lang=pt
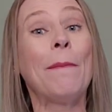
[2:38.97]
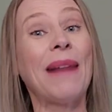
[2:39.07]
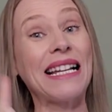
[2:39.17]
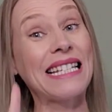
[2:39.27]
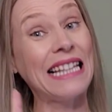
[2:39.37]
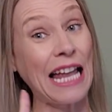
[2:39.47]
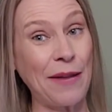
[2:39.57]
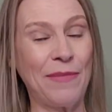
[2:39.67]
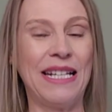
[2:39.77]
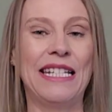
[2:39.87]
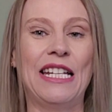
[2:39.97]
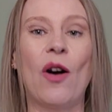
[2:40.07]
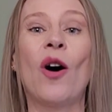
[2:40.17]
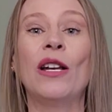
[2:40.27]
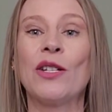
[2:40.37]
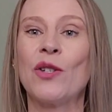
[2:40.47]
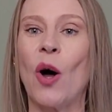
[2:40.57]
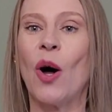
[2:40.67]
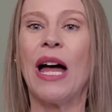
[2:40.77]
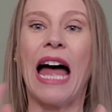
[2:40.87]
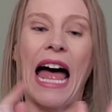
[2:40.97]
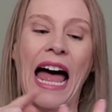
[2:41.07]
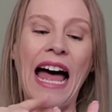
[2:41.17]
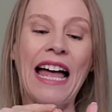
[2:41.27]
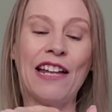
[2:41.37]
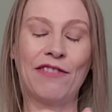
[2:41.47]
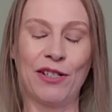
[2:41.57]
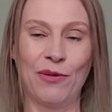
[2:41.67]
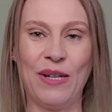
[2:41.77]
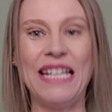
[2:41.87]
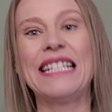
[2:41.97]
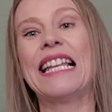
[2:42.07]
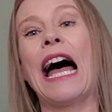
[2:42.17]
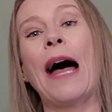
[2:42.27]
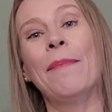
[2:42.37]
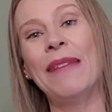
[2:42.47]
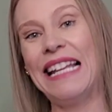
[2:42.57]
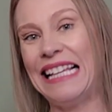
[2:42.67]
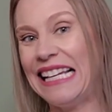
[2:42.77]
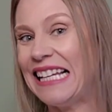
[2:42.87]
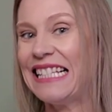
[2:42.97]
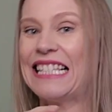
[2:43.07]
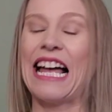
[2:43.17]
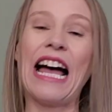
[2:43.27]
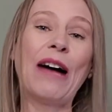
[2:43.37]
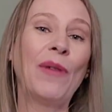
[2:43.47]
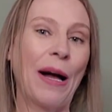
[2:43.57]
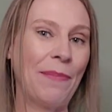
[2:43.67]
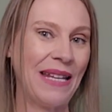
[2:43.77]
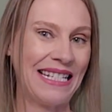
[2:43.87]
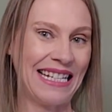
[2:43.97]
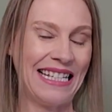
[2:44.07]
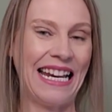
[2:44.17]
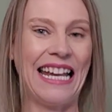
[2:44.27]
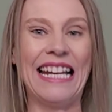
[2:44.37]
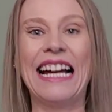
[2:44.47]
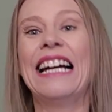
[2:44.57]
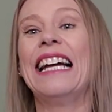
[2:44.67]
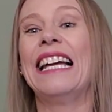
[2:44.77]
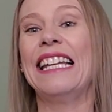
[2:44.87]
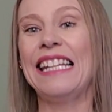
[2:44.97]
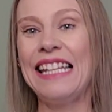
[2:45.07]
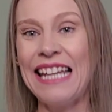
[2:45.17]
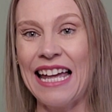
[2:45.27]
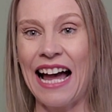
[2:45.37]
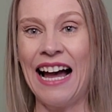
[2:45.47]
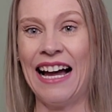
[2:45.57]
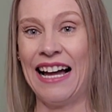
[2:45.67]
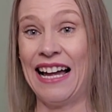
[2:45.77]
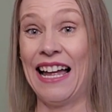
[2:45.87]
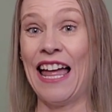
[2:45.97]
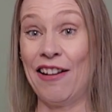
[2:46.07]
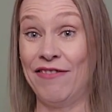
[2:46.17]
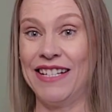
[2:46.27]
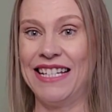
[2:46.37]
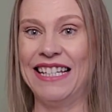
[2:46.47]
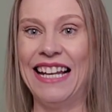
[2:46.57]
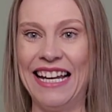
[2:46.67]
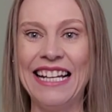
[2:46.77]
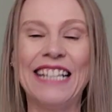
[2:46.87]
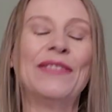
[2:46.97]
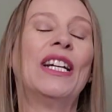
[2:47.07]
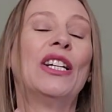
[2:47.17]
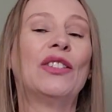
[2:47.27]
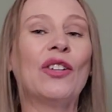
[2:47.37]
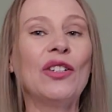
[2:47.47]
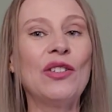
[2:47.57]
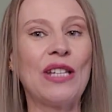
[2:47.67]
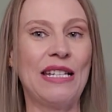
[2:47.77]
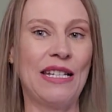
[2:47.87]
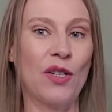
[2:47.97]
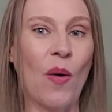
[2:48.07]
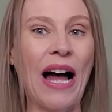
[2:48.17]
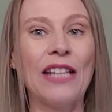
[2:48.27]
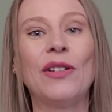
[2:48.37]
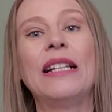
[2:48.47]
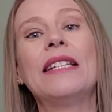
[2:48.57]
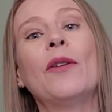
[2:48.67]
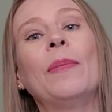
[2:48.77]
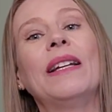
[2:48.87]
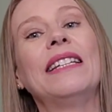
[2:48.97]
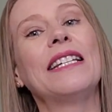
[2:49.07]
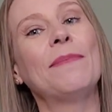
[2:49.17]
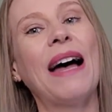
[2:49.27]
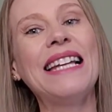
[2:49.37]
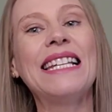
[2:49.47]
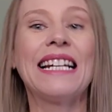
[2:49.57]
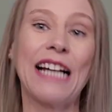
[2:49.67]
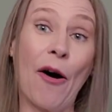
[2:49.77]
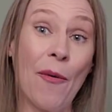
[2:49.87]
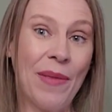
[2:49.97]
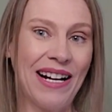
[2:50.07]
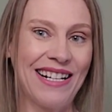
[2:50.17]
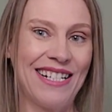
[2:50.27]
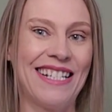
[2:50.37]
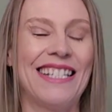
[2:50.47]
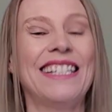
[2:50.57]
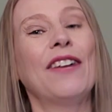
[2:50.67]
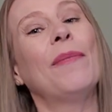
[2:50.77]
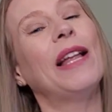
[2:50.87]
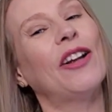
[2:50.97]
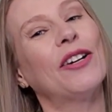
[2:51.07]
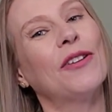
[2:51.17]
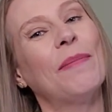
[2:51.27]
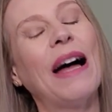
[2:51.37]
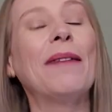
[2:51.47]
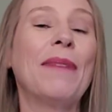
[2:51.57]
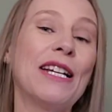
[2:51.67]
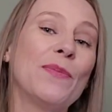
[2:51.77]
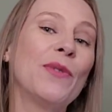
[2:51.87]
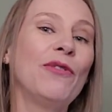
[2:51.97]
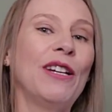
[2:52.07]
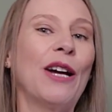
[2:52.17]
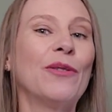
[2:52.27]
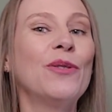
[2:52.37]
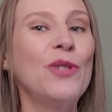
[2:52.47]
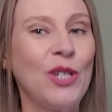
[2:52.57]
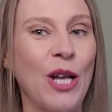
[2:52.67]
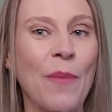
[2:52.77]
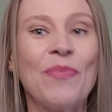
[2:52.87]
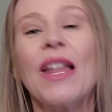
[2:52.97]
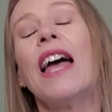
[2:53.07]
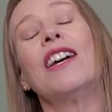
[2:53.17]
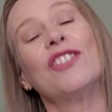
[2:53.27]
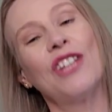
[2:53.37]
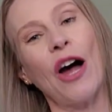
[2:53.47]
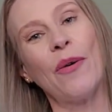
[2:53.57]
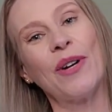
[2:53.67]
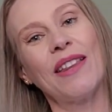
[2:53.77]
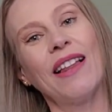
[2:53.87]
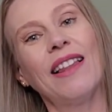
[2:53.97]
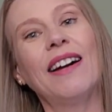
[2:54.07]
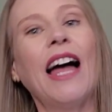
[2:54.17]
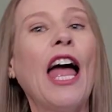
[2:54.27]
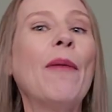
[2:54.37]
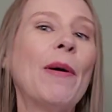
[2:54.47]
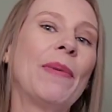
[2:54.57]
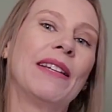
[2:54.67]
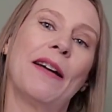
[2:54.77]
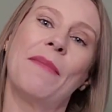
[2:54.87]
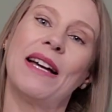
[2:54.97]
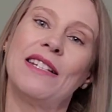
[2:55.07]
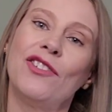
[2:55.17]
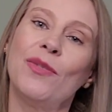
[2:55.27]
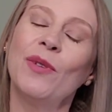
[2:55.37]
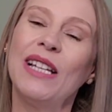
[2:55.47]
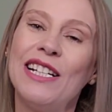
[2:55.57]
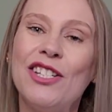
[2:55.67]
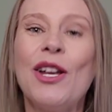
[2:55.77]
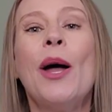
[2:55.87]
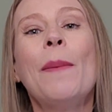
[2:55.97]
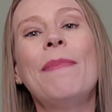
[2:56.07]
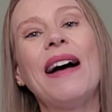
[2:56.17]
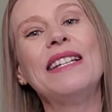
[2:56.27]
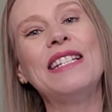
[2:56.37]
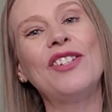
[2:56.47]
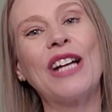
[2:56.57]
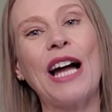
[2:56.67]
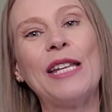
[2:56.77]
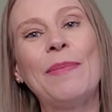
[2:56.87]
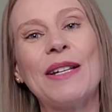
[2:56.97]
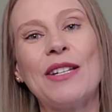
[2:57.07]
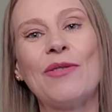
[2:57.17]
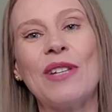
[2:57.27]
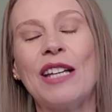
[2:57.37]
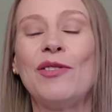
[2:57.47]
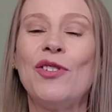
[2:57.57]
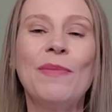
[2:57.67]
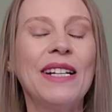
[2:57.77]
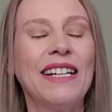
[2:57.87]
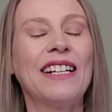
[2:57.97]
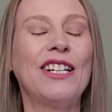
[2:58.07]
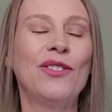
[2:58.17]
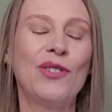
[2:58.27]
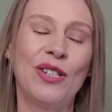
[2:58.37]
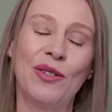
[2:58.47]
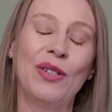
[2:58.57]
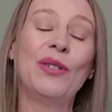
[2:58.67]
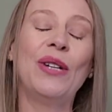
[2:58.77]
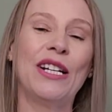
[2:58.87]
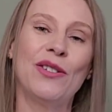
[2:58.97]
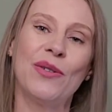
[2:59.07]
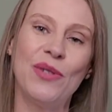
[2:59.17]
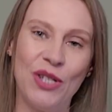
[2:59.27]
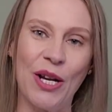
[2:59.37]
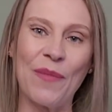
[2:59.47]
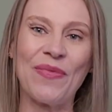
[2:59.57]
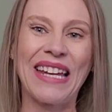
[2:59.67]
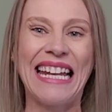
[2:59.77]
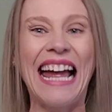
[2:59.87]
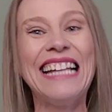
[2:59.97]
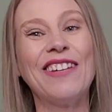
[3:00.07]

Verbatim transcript: Mas lembre-se, olha só, a erva luísa, a melissa, o capim cidreira e a erva cidreira Todos esses quatro, eles são plantas mais calmantes, então é melhor tomar mais para o final do dia. Já o hortelã é uma planta mais estimulante, mais indicada para ser usado de manhã e durante o dia. Né?